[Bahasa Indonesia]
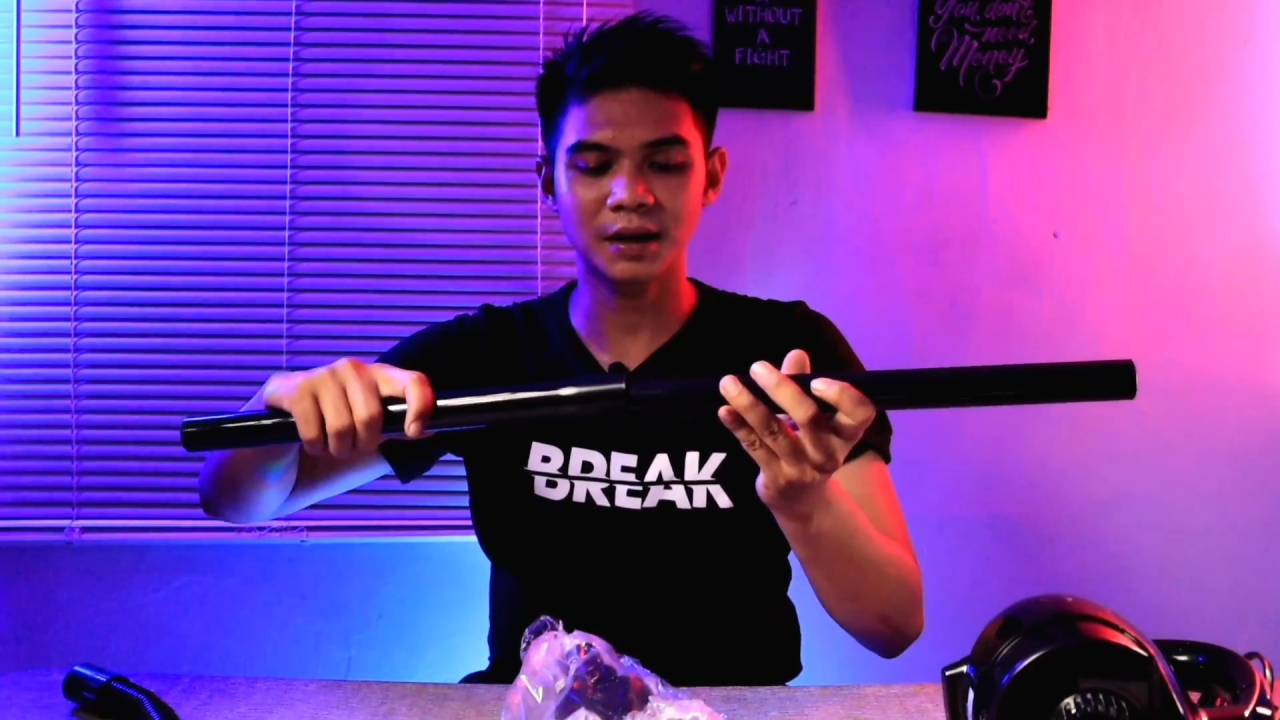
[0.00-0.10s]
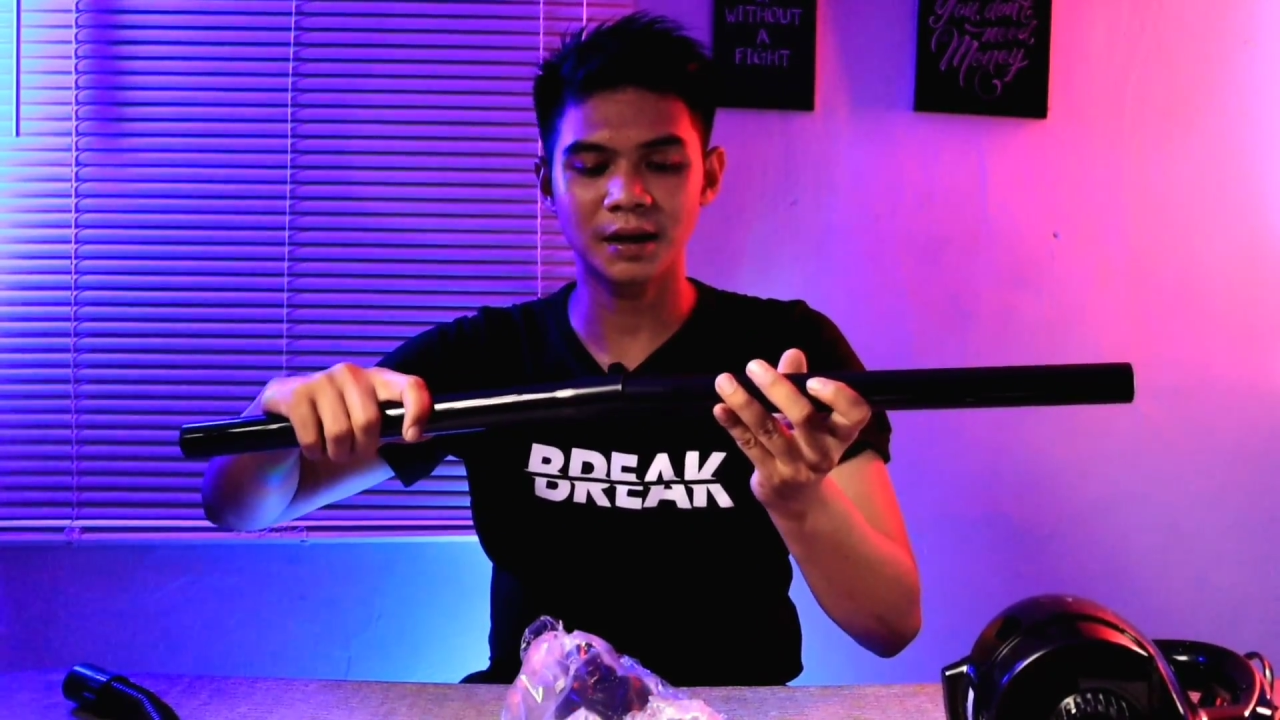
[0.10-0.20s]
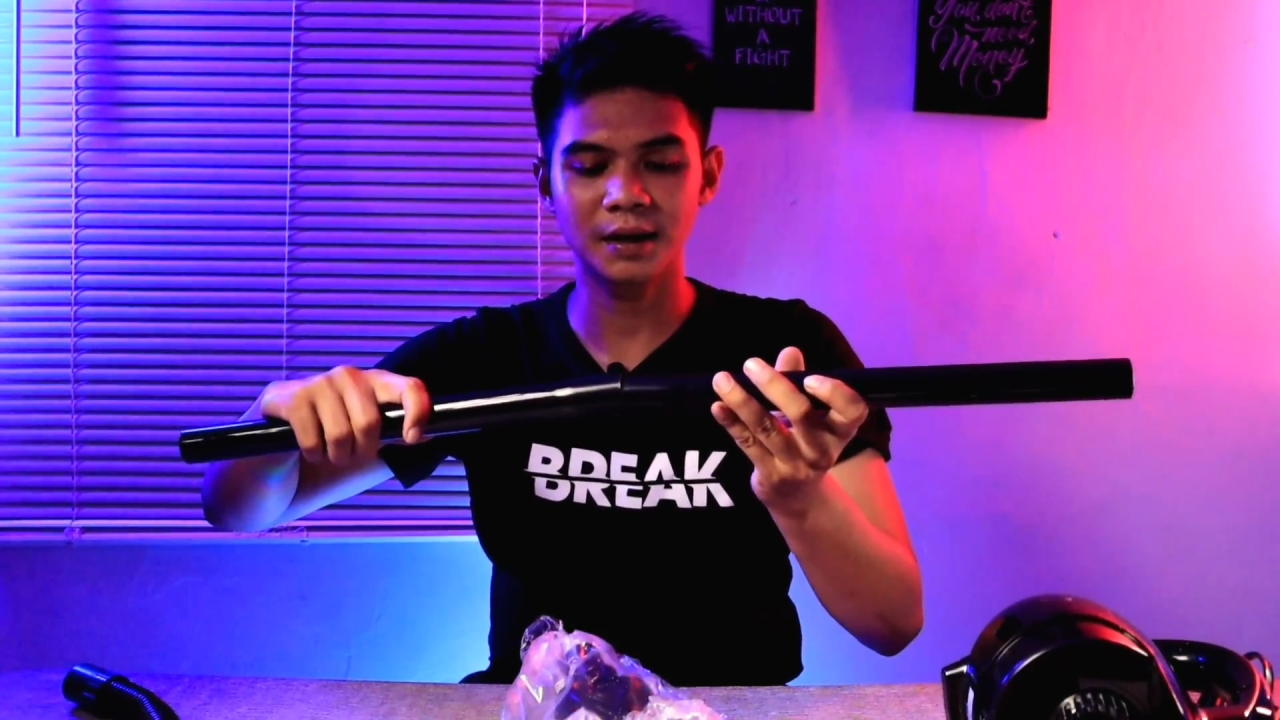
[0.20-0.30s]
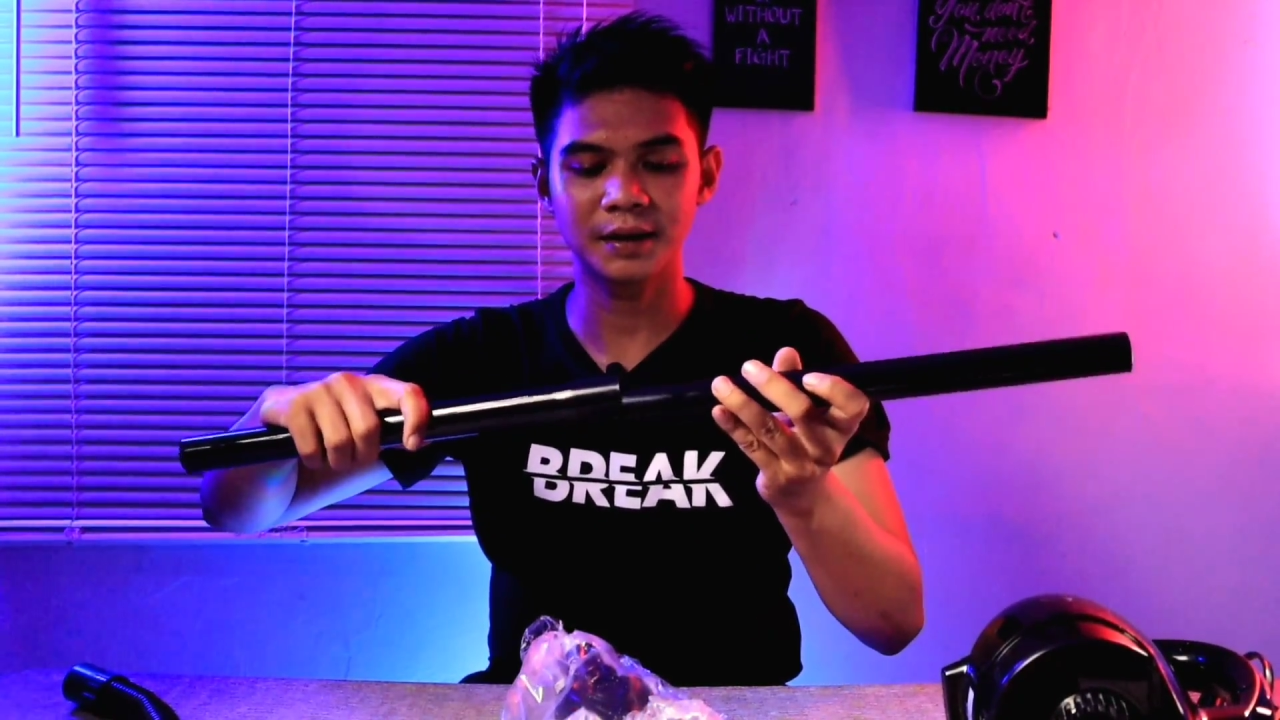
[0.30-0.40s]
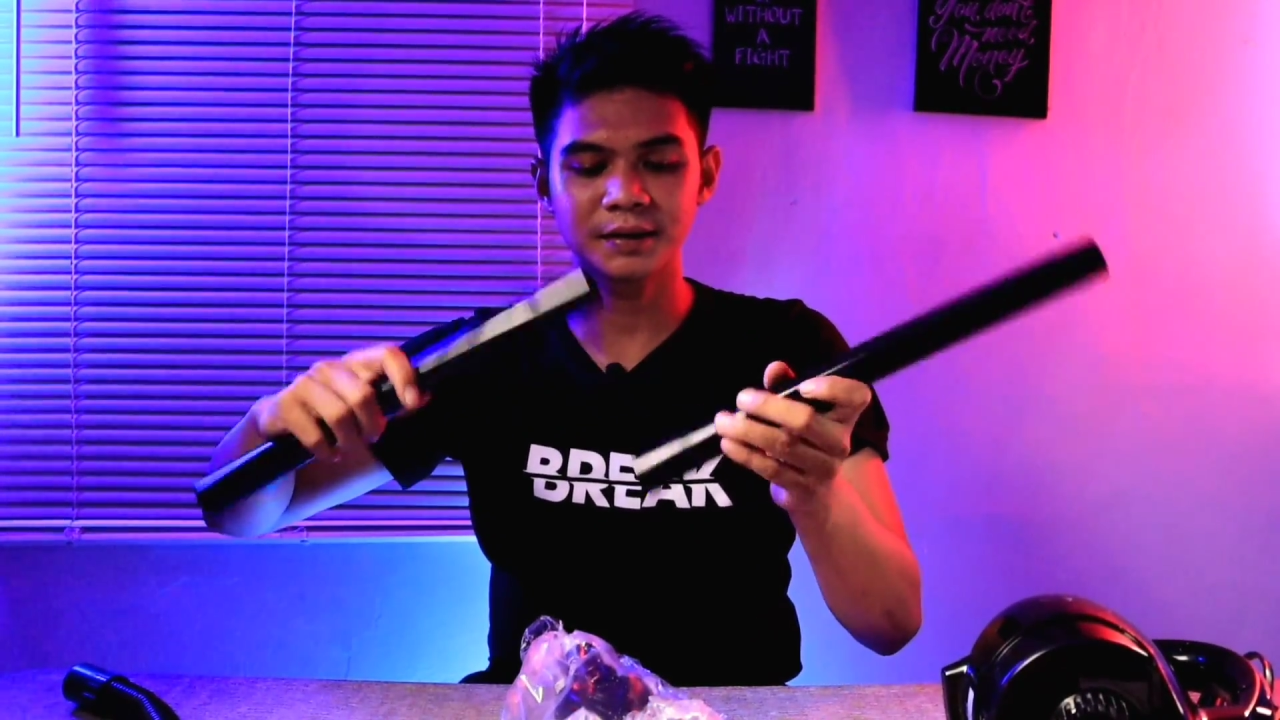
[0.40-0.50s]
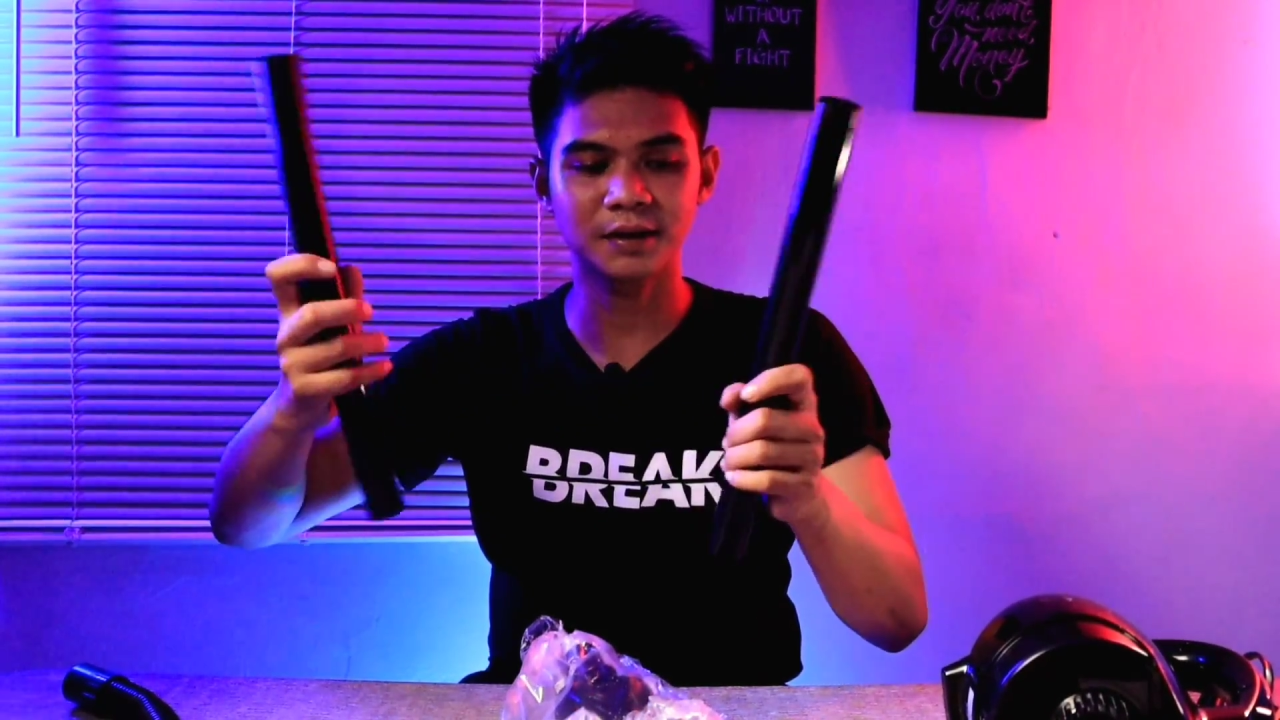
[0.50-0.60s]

kalian